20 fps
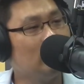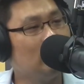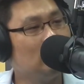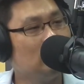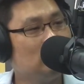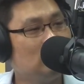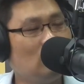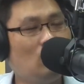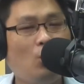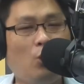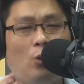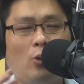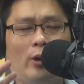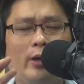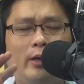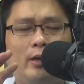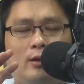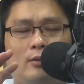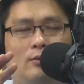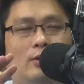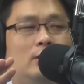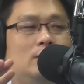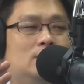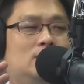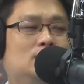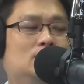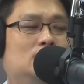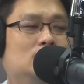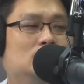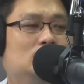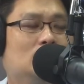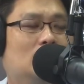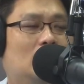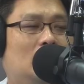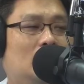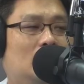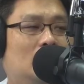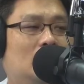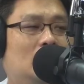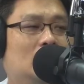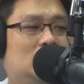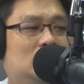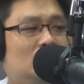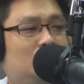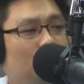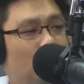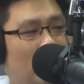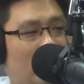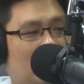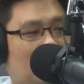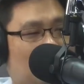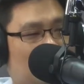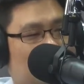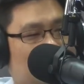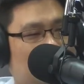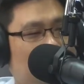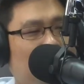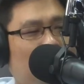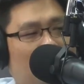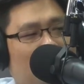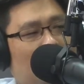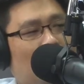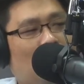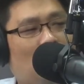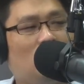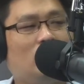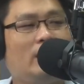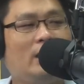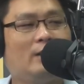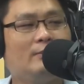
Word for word: 即回我收著啊，即边即边无好念。